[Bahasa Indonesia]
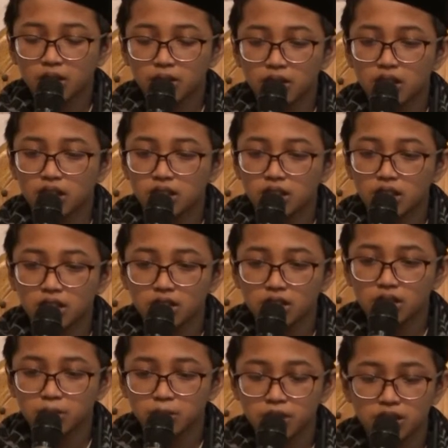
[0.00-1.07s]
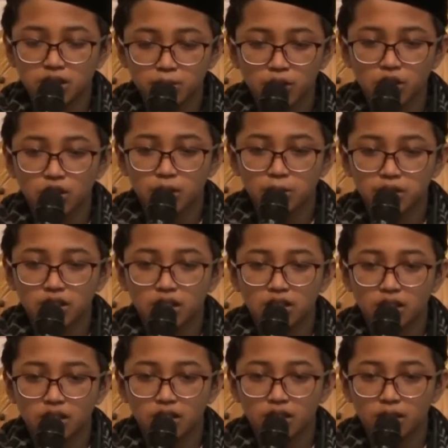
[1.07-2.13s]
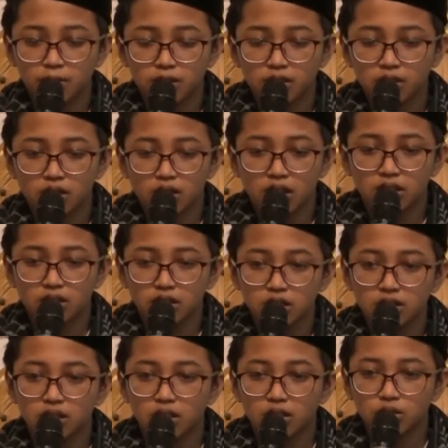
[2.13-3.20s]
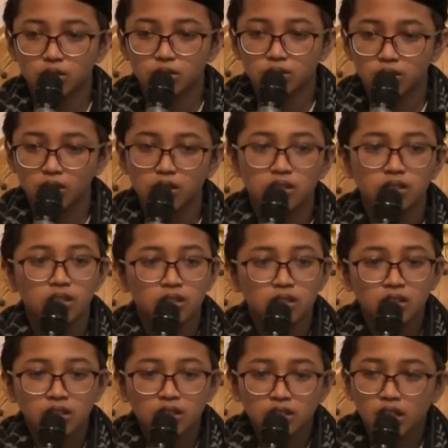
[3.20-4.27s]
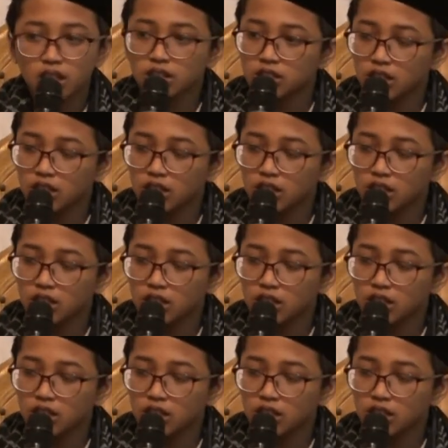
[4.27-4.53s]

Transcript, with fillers: Dewan Asatid Pondok Pesantren Tahfidzul Quran Cinta Rasulullah dan